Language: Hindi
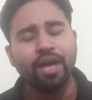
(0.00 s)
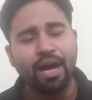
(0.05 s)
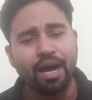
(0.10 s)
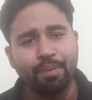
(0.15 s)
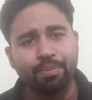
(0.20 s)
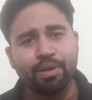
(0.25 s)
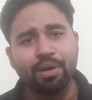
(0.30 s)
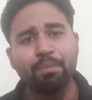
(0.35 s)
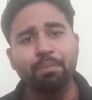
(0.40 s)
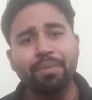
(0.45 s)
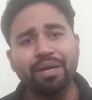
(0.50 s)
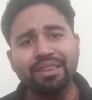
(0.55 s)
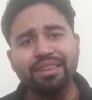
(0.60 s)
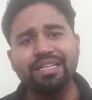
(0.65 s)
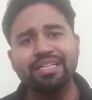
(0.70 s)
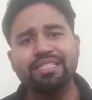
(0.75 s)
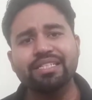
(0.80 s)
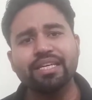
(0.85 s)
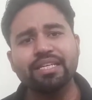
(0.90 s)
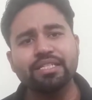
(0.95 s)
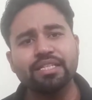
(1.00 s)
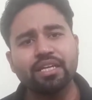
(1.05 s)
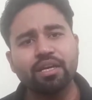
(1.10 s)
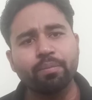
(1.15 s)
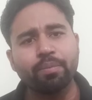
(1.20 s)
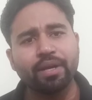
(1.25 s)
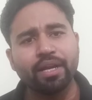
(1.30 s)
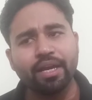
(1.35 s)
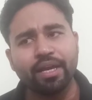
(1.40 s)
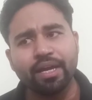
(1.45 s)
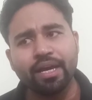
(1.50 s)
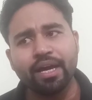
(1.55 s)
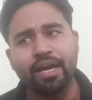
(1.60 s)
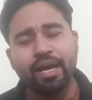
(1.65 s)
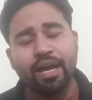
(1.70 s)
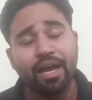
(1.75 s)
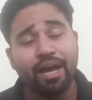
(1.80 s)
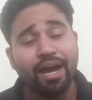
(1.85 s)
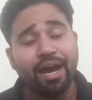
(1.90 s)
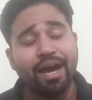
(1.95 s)
आपका मंदिर सही जगह पर रहेगा
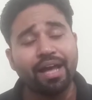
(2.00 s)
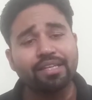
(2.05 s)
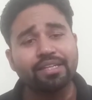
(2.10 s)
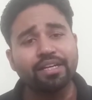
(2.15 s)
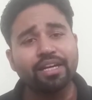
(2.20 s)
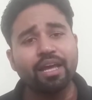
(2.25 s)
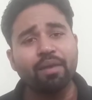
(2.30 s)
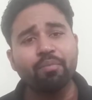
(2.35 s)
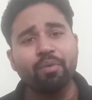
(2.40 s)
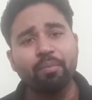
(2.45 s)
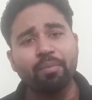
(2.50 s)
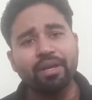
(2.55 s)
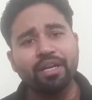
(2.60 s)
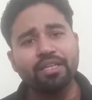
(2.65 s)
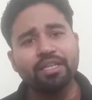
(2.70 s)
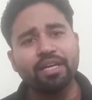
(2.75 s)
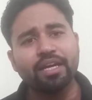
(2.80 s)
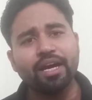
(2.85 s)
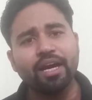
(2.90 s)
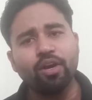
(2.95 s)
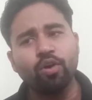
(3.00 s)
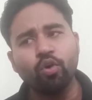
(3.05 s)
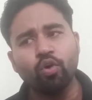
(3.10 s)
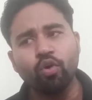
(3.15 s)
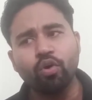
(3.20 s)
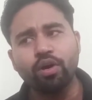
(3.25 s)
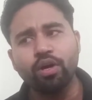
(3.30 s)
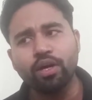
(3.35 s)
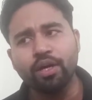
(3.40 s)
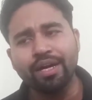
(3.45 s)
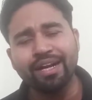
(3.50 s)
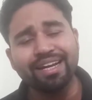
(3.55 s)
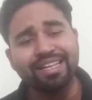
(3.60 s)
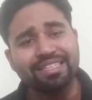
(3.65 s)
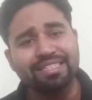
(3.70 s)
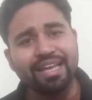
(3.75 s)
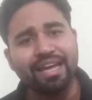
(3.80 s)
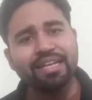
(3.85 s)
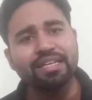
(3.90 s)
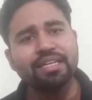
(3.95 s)
आज के टाइम में मैंने देखा है लोग
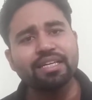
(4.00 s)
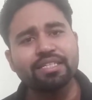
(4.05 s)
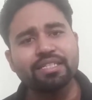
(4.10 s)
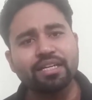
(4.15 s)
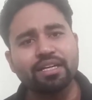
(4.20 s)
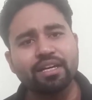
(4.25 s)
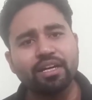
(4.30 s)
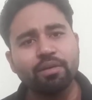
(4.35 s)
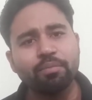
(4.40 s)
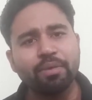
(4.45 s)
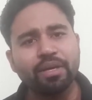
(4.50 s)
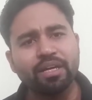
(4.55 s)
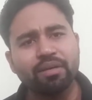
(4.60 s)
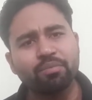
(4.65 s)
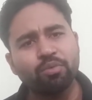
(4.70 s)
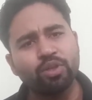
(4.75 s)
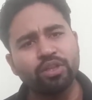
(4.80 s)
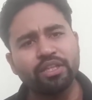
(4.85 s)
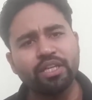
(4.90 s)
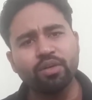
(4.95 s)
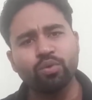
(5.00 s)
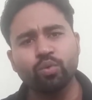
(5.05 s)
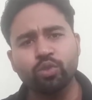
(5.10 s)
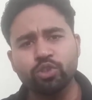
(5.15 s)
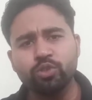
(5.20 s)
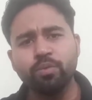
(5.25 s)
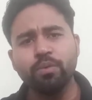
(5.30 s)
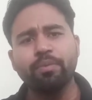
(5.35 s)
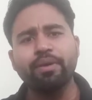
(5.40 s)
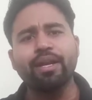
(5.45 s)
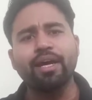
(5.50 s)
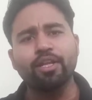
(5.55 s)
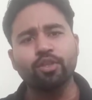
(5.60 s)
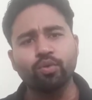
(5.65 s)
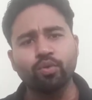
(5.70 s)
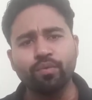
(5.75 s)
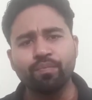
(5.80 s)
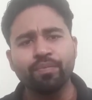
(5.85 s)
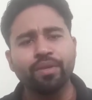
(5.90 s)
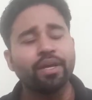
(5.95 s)
डिज़ाइन uh, के चक्कर में बोलते हैं कुछ भी बना
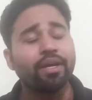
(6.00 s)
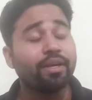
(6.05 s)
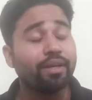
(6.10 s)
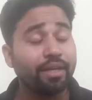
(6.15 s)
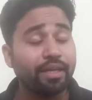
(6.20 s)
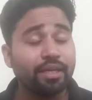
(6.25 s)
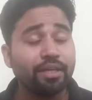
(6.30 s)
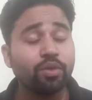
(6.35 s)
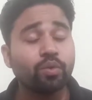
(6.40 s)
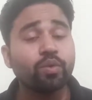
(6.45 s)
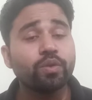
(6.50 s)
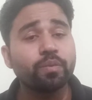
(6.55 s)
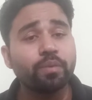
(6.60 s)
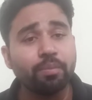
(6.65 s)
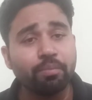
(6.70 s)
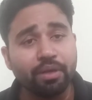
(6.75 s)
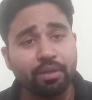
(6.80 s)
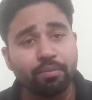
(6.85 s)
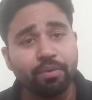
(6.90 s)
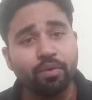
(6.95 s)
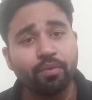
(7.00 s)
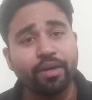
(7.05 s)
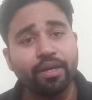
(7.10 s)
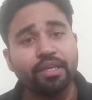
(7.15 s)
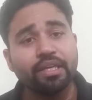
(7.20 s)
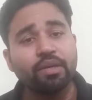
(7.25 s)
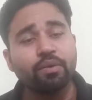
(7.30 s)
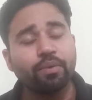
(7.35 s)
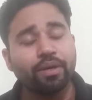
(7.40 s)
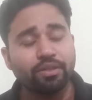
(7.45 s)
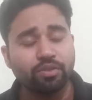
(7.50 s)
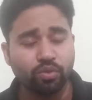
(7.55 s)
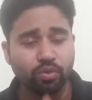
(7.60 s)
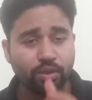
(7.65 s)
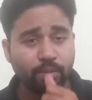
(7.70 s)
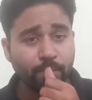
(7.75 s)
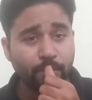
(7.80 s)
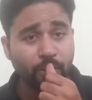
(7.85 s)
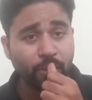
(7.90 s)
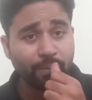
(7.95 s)
दो नहीं कुछ भी मत बनवाइए वास्तु
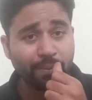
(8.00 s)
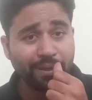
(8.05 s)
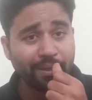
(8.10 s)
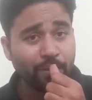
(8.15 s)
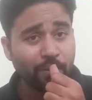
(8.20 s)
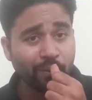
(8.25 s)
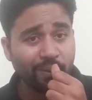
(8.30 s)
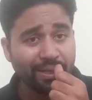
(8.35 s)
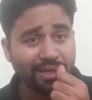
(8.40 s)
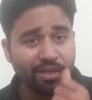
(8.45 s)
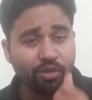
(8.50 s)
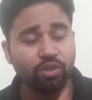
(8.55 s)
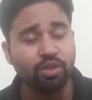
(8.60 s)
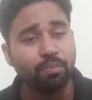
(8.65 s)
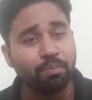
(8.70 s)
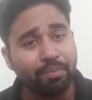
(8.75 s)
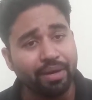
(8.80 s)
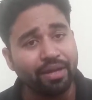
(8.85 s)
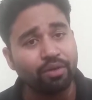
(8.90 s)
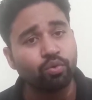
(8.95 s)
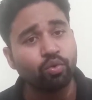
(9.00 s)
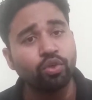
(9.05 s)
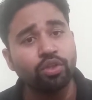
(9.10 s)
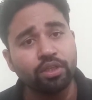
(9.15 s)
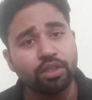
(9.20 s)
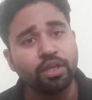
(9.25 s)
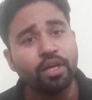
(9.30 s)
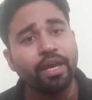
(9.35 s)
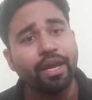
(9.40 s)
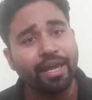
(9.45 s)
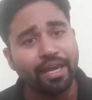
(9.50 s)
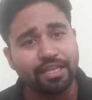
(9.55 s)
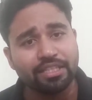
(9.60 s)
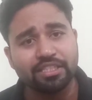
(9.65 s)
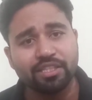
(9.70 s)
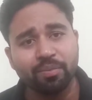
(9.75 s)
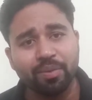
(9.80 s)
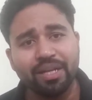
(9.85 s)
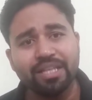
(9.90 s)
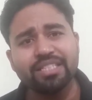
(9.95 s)
का बहुत बड़ा रूल है क्योंकि मैं खुद एक
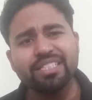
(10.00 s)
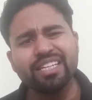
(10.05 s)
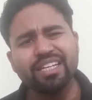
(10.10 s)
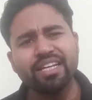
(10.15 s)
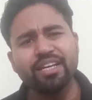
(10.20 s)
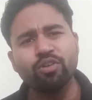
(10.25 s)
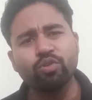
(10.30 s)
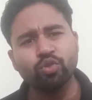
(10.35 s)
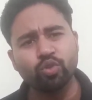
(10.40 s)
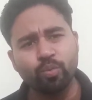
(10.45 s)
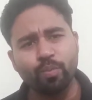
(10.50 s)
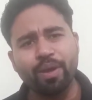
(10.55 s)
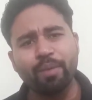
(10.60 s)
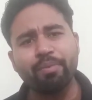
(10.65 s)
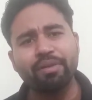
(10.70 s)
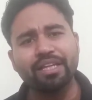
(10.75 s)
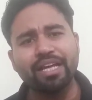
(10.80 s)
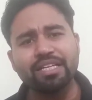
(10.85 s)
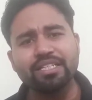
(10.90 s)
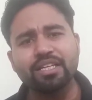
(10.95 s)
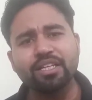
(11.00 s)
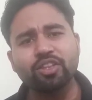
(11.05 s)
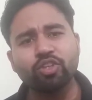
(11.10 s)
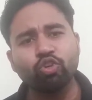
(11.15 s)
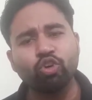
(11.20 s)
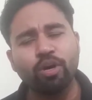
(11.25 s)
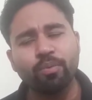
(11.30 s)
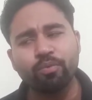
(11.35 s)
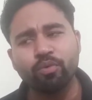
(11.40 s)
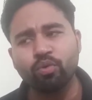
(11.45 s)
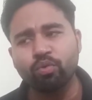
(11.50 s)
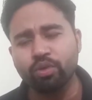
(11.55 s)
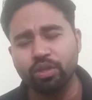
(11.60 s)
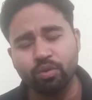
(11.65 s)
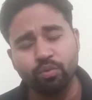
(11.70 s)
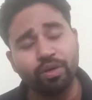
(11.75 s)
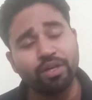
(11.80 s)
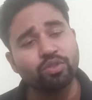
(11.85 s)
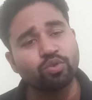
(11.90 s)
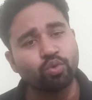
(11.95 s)
सिविल इंजीनियर हूं तो मैं बता सकता हूं आपको कि
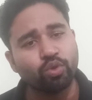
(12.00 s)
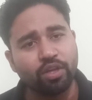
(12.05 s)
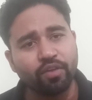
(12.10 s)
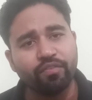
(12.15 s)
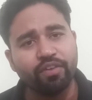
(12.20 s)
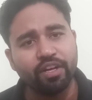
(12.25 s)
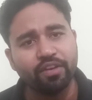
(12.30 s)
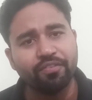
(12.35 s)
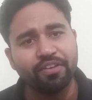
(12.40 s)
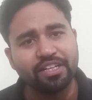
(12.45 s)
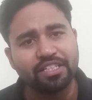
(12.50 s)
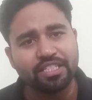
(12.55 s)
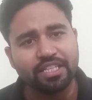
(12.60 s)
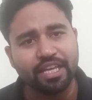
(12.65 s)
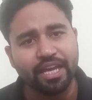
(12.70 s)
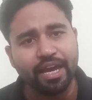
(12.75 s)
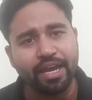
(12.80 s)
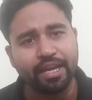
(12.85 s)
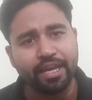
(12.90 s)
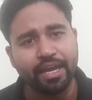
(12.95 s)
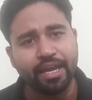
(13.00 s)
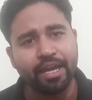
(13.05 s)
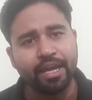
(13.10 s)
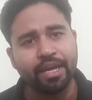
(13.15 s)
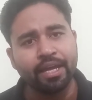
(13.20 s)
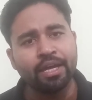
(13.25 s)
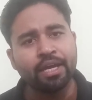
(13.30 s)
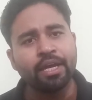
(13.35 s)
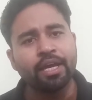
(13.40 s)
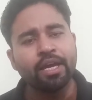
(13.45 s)
वास्तु के बेनिफिट्स क्या क्या हैं